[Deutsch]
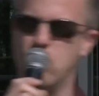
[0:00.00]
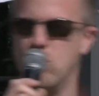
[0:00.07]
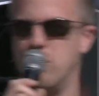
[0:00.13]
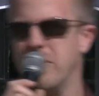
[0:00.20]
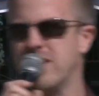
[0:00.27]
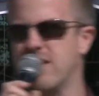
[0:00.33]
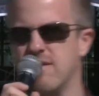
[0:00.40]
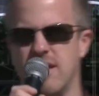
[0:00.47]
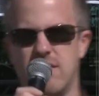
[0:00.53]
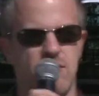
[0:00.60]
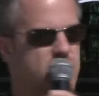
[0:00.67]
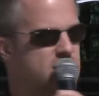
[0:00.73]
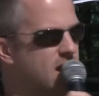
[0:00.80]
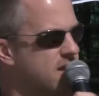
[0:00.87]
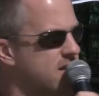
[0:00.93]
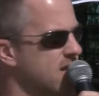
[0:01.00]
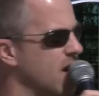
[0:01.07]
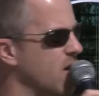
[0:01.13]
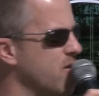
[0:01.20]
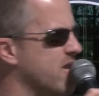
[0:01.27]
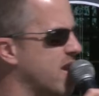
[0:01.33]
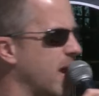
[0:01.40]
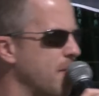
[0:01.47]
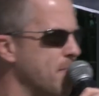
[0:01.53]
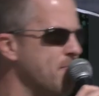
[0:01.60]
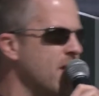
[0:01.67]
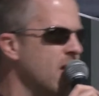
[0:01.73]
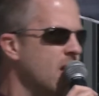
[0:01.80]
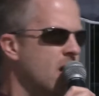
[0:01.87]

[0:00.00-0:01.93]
gut mit Gesetzestexten auskennen.